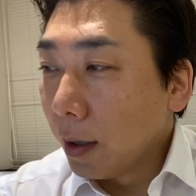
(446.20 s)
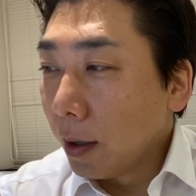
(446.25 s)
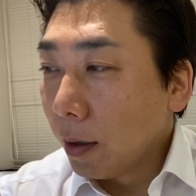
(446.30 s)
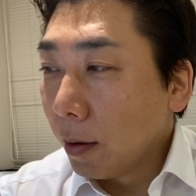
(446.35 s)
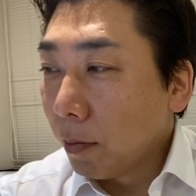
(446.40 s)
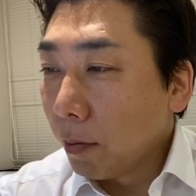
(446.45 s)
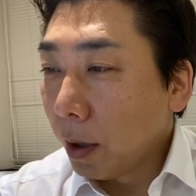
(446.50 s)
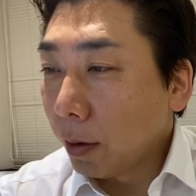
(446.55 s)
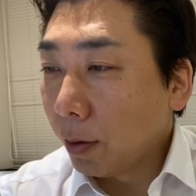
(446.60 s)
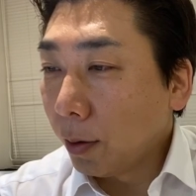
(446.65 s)

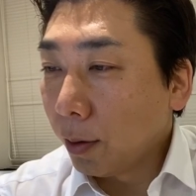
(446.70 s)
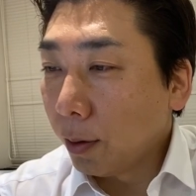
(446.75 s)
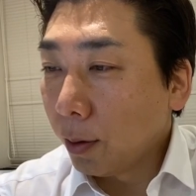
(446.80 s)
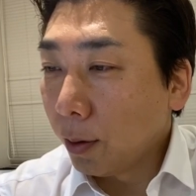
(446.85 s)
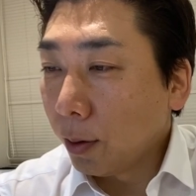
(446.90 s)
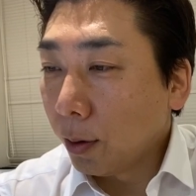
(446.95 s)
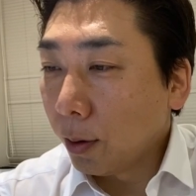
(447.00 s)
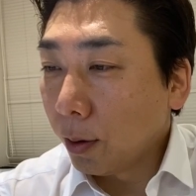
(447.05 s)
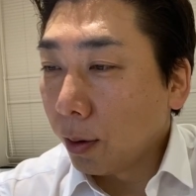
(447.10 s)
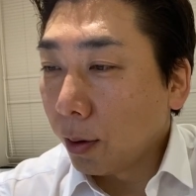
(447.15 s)
ま
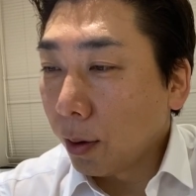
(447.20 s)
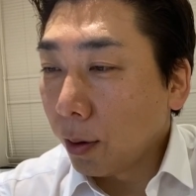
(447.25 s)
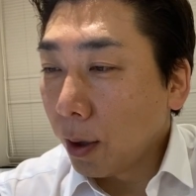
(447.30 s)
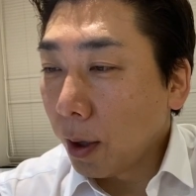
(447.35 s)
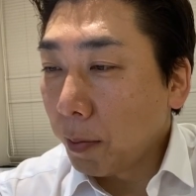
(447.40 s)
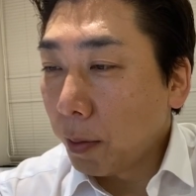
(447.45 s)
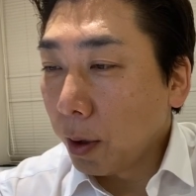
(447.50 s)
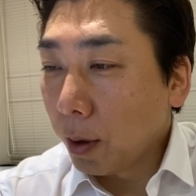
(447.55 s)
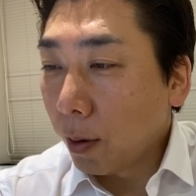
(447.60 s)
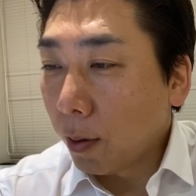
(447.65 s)
ずその
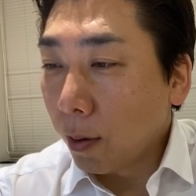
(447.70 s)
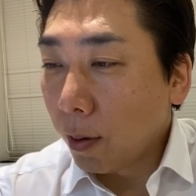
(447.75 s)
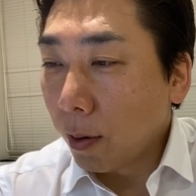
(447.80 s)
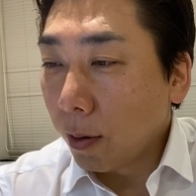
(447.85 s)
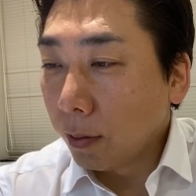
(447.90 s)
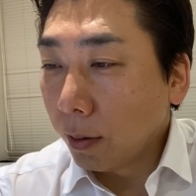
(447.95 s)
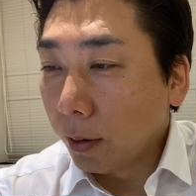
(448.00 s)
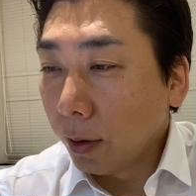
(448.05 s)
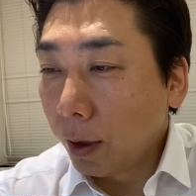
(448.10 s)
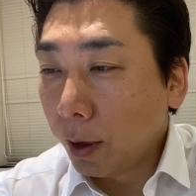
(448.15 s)
やっぱりこ
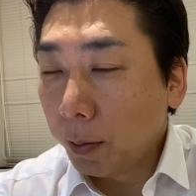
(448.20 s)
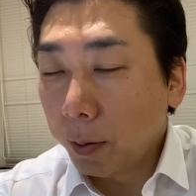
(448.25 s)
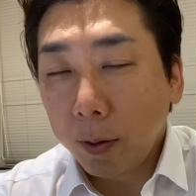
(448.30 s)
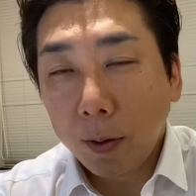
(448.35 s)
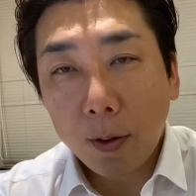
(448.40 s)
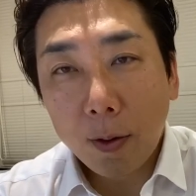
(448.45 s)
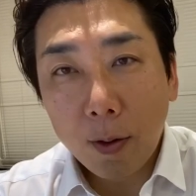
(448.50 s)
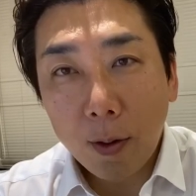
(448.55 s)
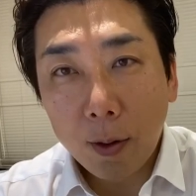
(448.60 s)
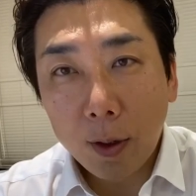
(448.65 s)
う自
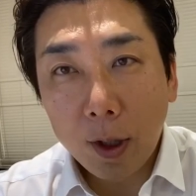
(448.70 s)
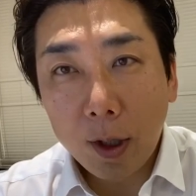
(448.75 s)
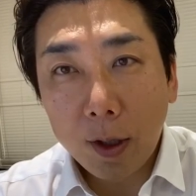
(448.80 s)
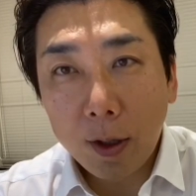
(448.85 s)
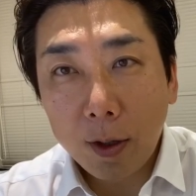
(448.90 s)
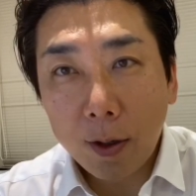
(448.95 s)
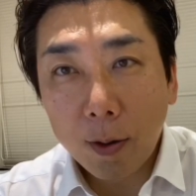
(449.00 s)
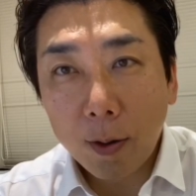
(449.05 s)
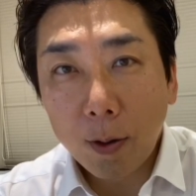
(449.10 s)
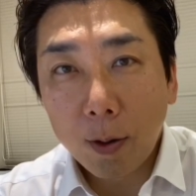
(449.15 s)
分の臨
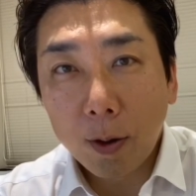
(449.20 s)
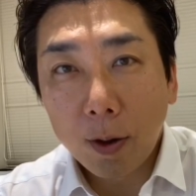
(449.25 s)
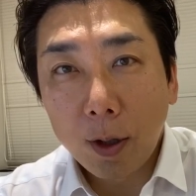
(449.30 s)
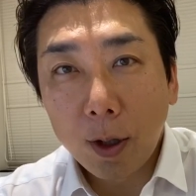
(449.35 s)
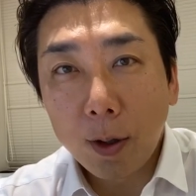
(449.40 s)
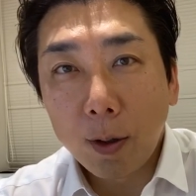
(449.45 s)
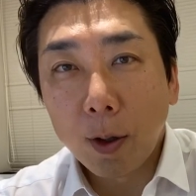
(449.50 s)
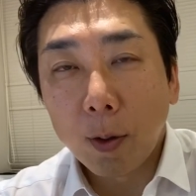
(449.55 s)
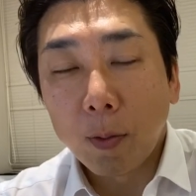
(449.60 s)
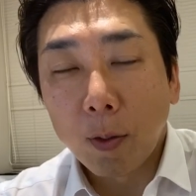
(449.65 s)
床って
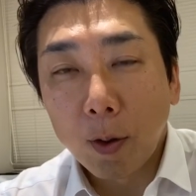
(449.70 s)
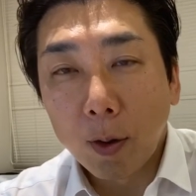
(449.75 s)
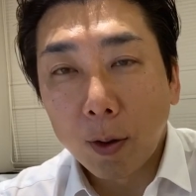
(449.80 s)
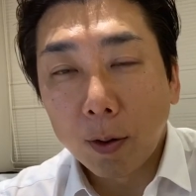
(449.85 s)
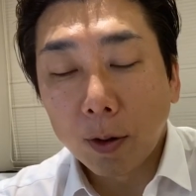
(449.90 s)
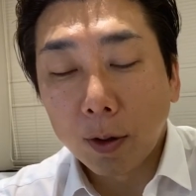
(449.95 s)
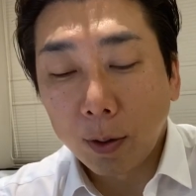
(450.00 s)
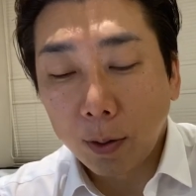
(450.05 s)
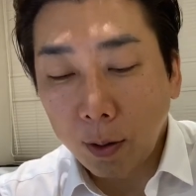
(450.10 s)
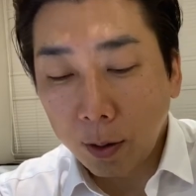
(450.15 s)
いうの
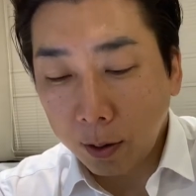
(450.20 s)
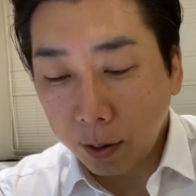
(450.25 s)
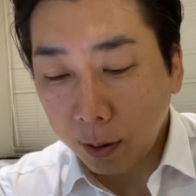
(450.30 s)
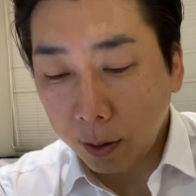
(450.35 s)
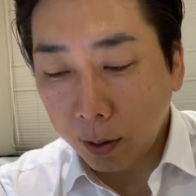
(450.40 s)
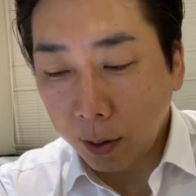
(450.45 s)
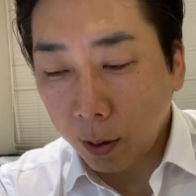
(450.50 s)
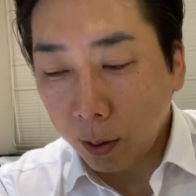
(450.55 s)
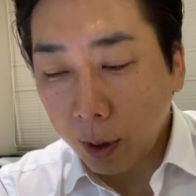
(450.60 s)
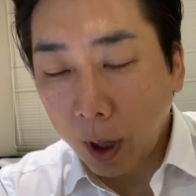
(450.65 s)
もすごく
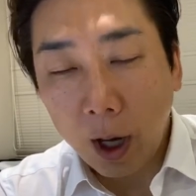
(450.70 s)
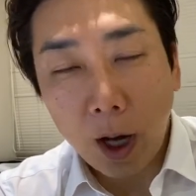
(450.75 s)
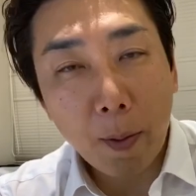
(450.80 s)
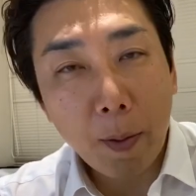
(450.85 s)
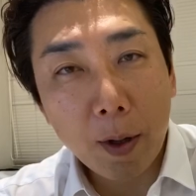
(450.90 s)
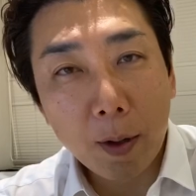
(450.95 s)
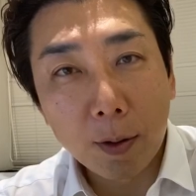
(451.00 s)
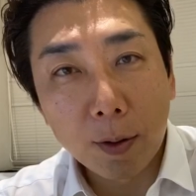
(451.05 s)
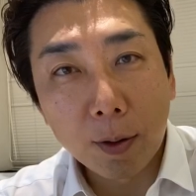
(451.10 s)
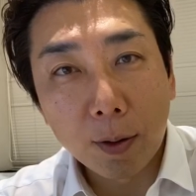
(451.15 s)
こう高
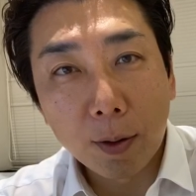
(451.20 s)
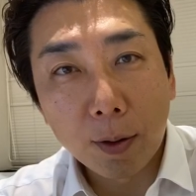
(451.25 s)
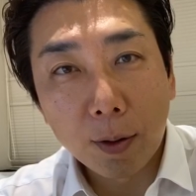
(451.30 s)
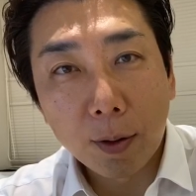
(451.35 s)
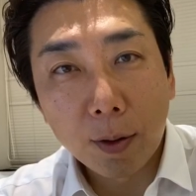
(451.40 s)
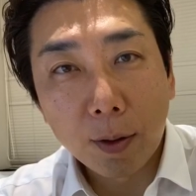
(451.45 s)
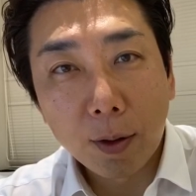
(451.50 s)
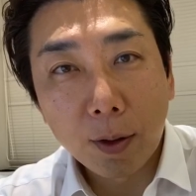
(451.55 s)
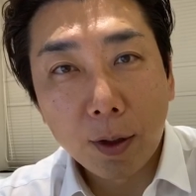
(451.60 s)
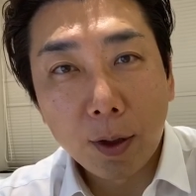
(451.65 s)
める
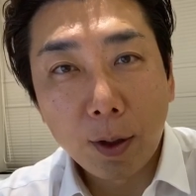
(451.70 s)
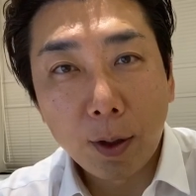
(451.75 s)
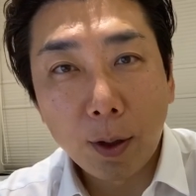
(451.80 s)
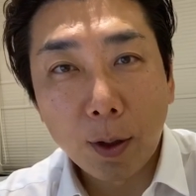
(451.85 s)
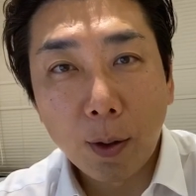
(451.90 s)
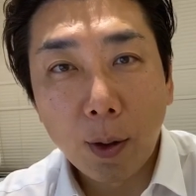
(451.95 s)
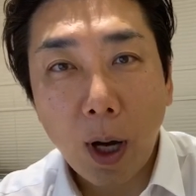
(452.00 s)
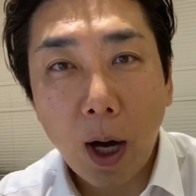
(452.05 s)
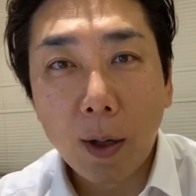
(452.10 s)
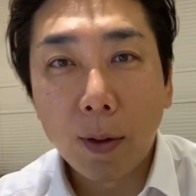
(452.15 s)
必
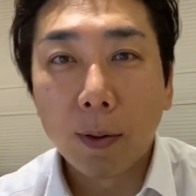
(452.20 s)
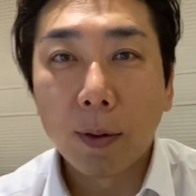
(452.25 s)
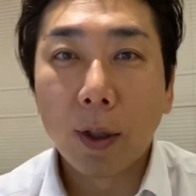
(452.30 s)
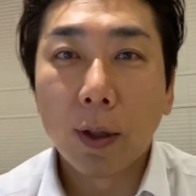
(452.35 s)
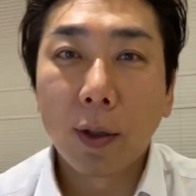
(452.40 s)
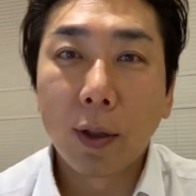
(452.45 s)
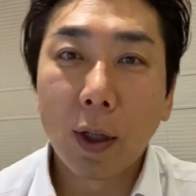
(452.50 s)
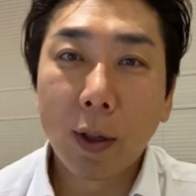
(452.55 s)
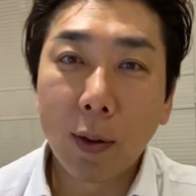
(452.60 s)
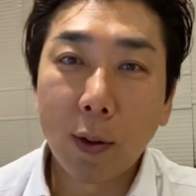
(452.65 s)
要があるんで
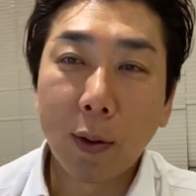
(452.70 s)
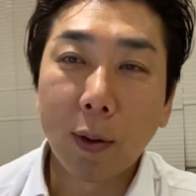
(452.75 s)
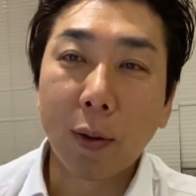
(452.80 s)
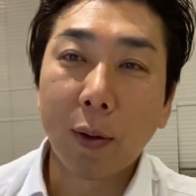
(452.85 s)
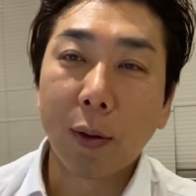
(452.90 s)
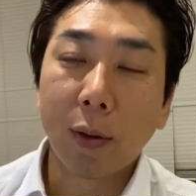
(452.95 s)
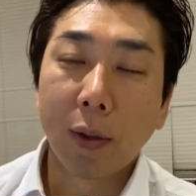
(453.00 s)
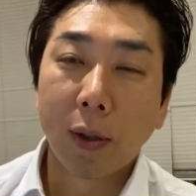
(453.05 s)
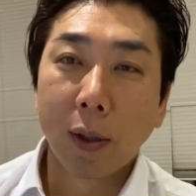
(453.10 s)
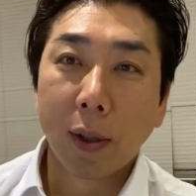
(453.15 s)
すけど